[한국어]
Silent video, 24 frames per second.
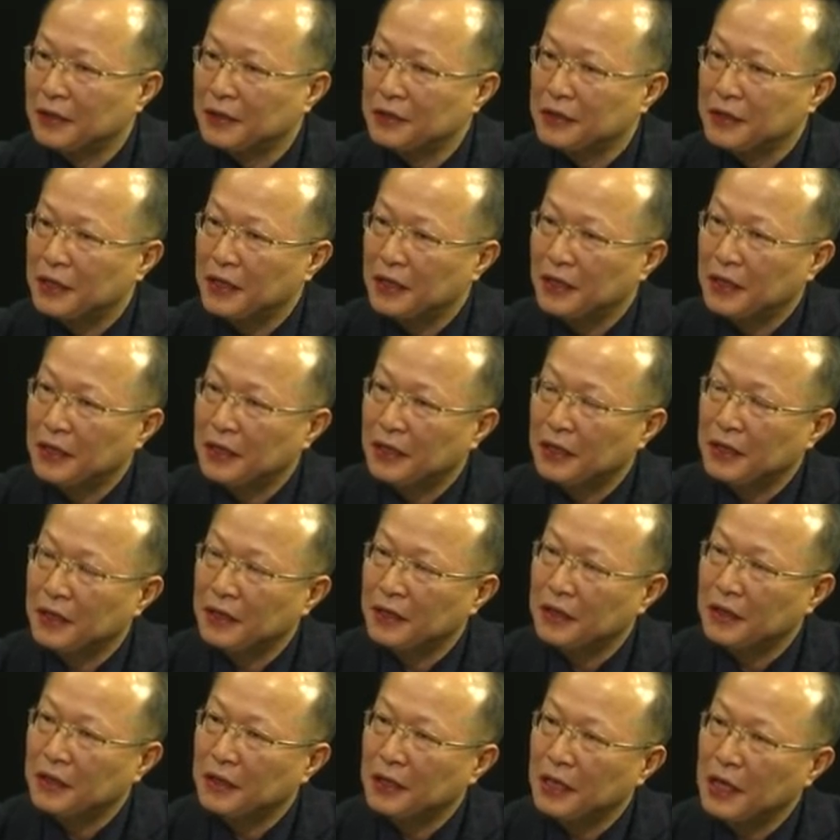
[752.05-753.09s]
이제
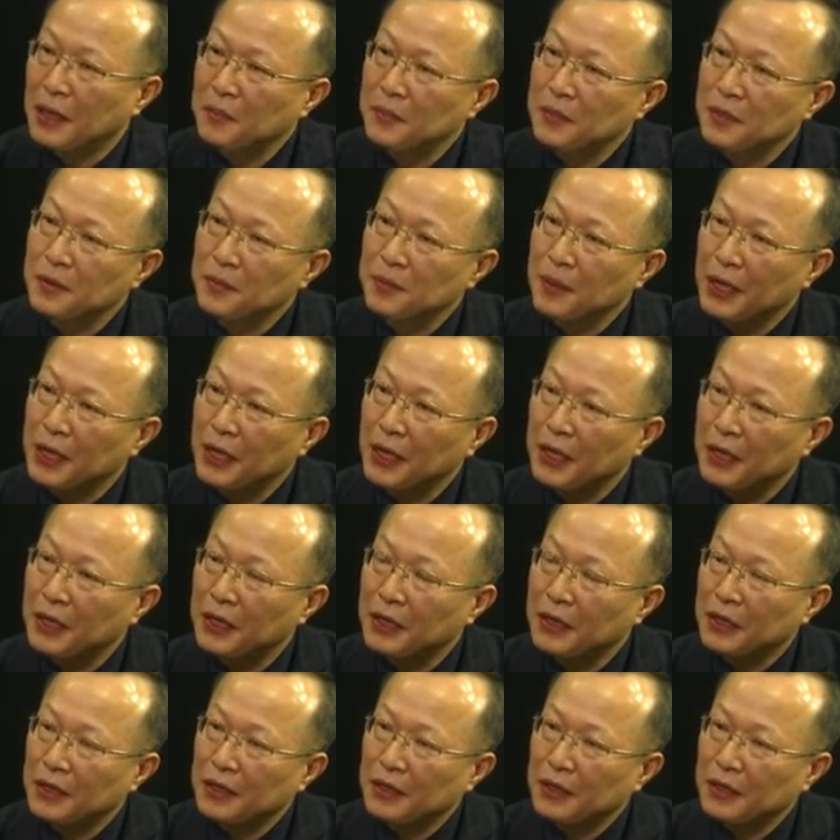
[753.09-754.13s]
어, 감염의
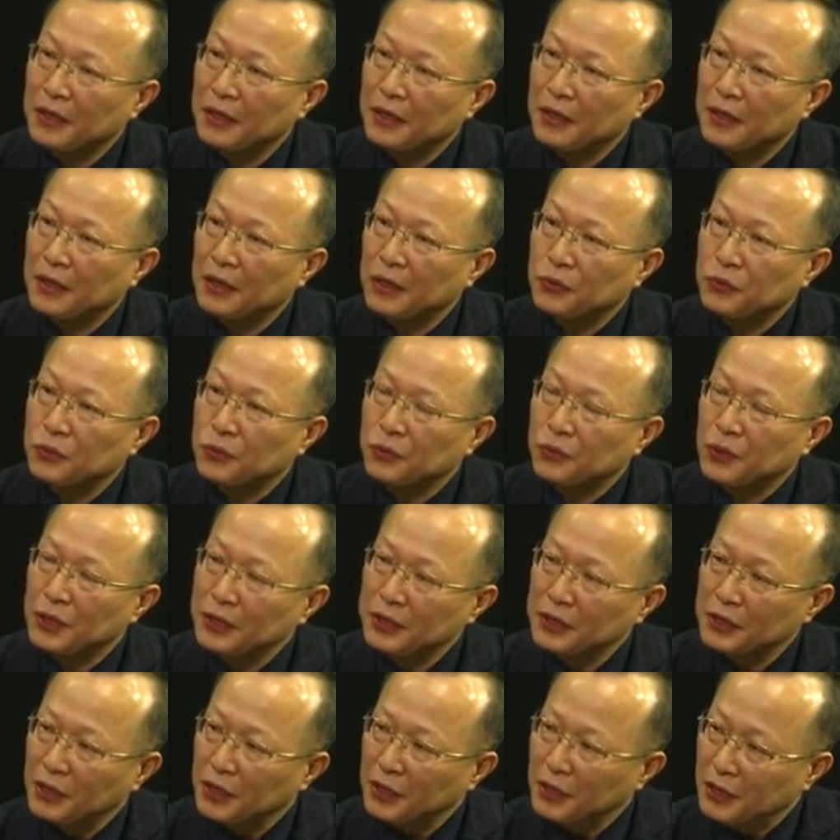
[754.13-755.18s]
어,
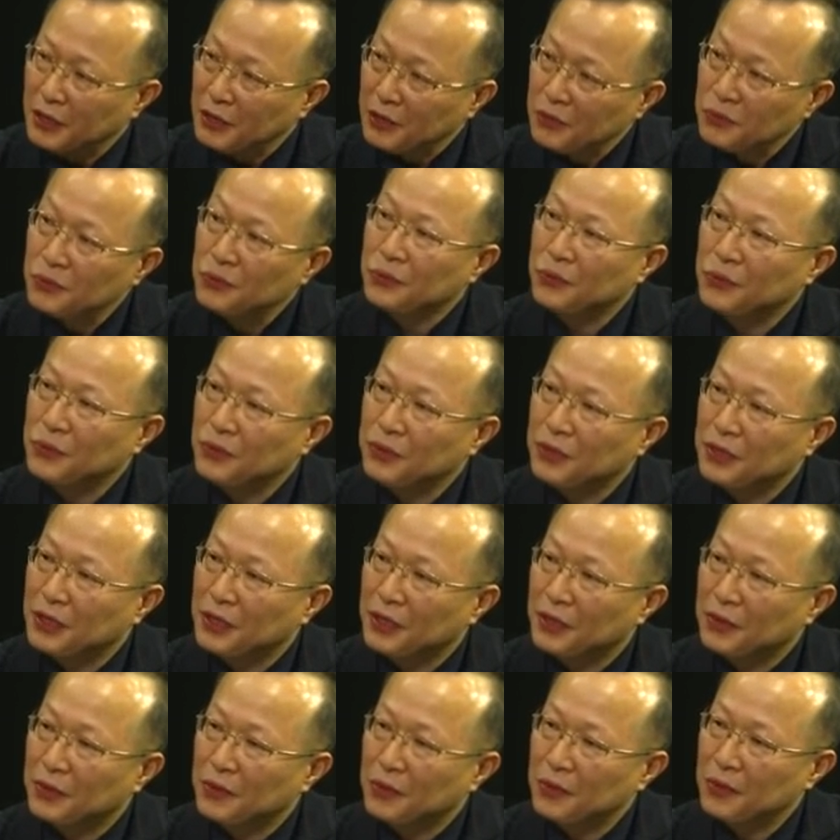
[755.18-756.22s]
종류에는 여러 종류들이
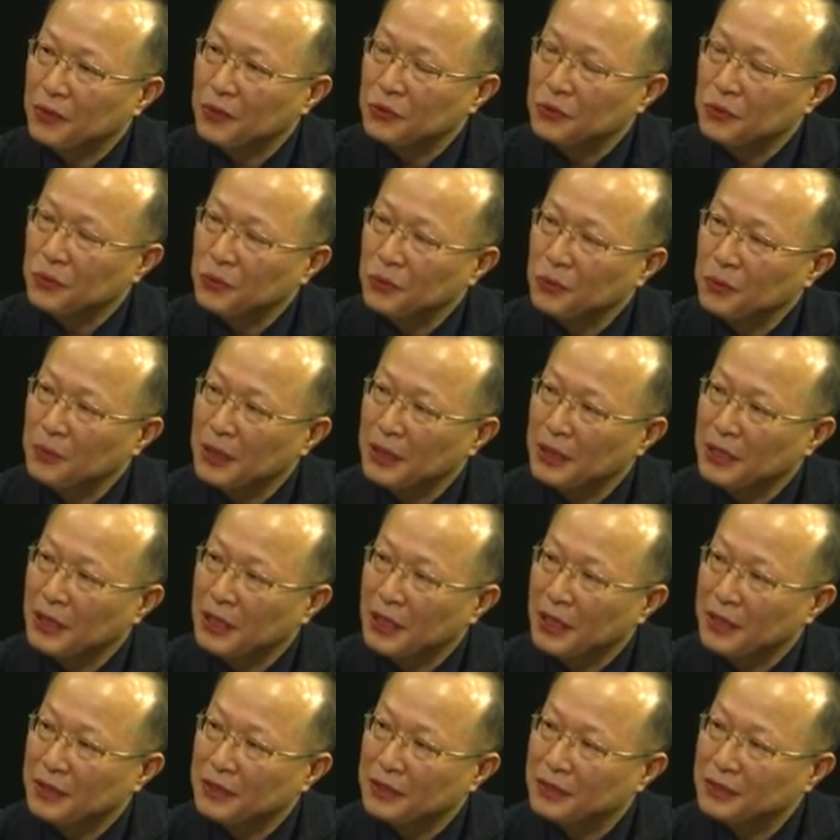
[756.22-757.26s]
있고
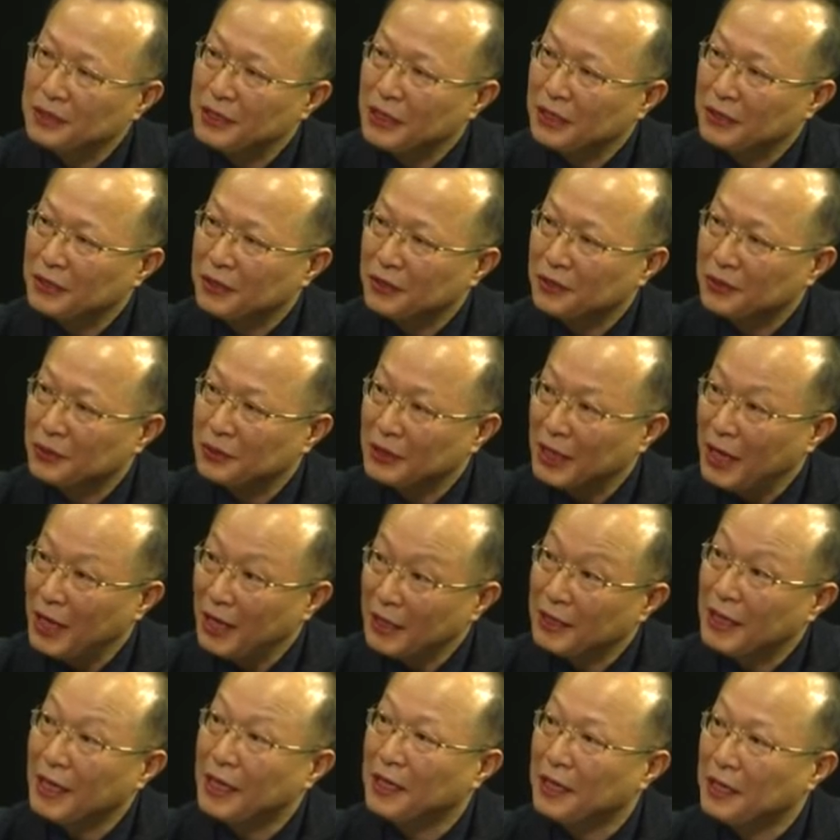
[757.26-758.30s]
종류마다 증상들도 다
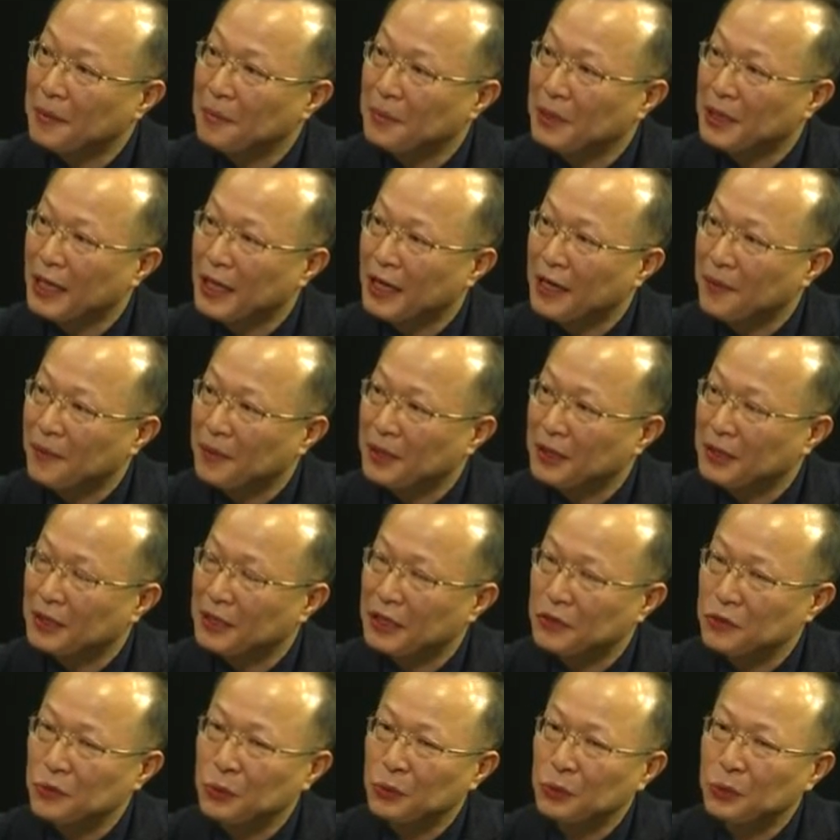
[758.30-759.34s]
다양합니다. 네.
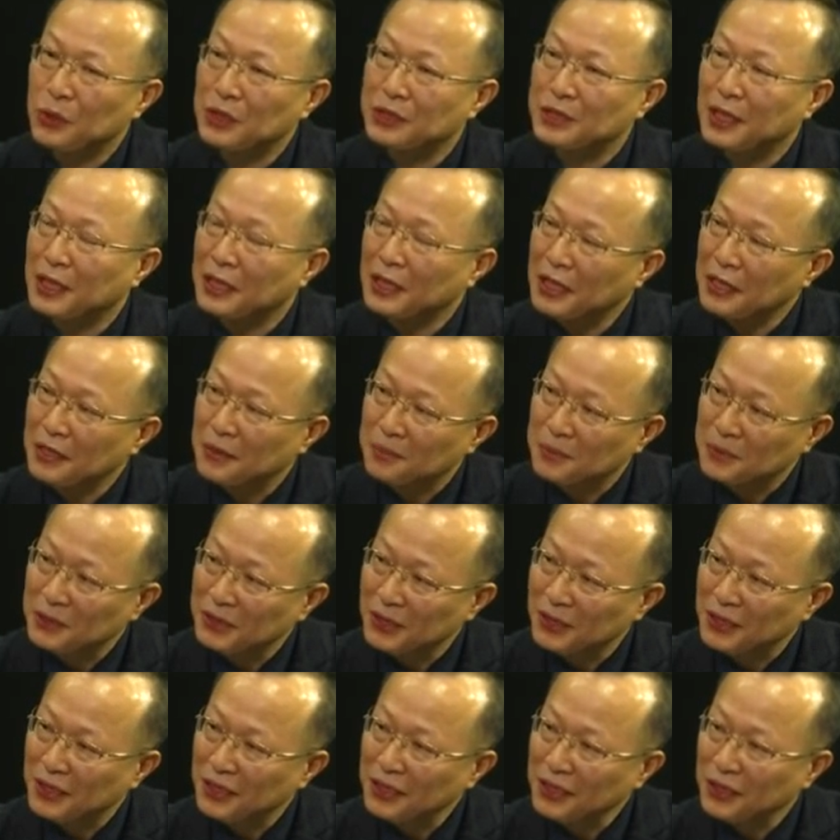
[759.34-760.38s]
근데 종류에
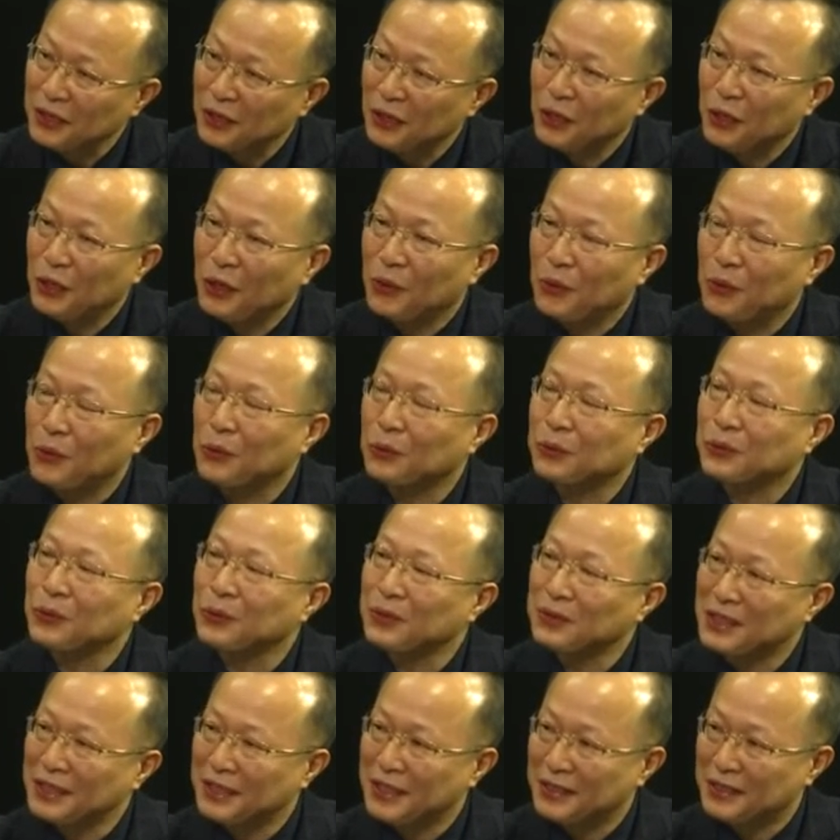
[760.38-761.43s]
상관없이 네.
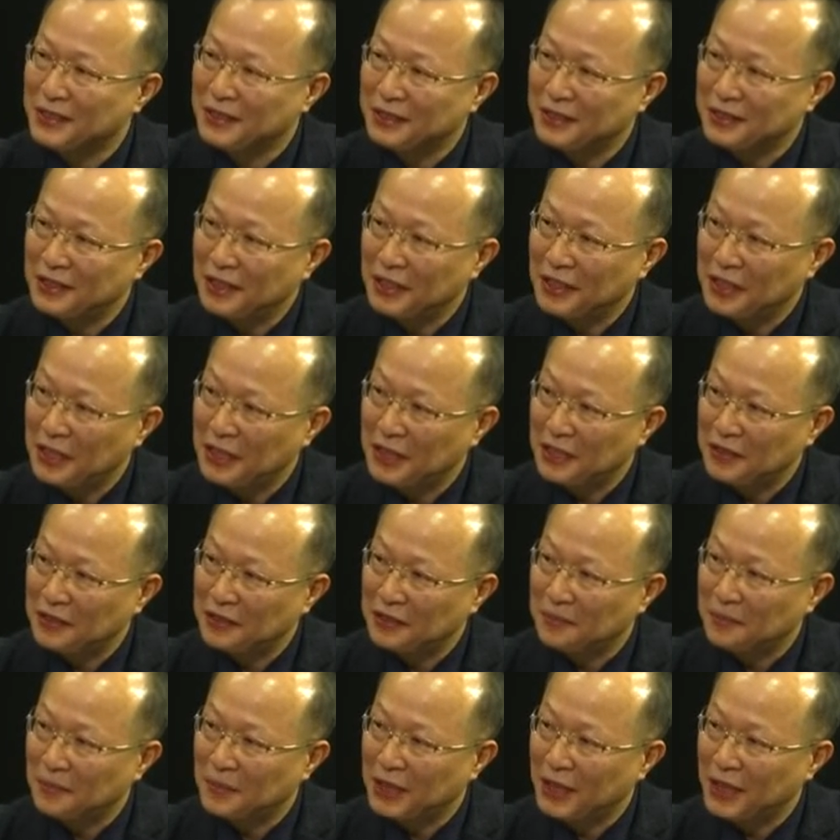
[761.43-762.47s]
공통적인 증상이 하나
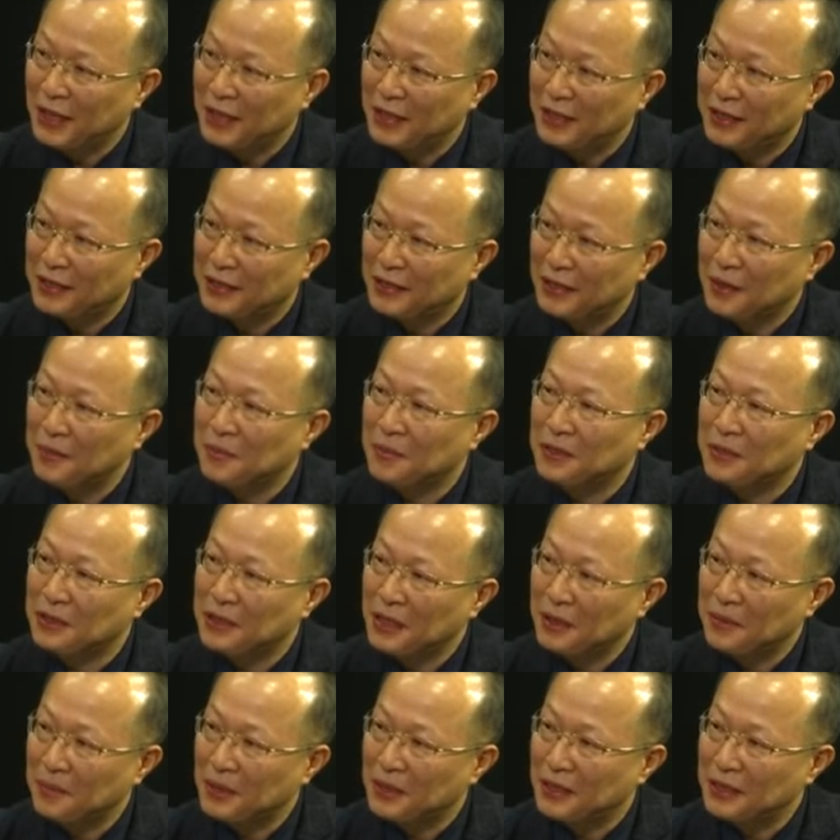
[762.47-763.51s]
있습니다. 네. 그게
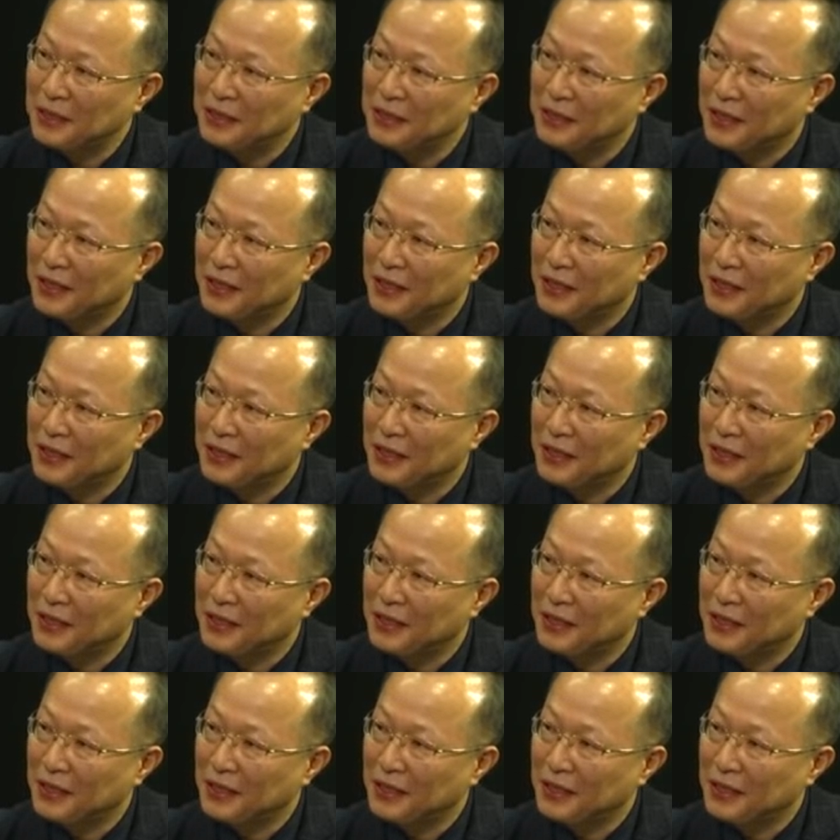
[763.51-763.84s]
뭐냐면은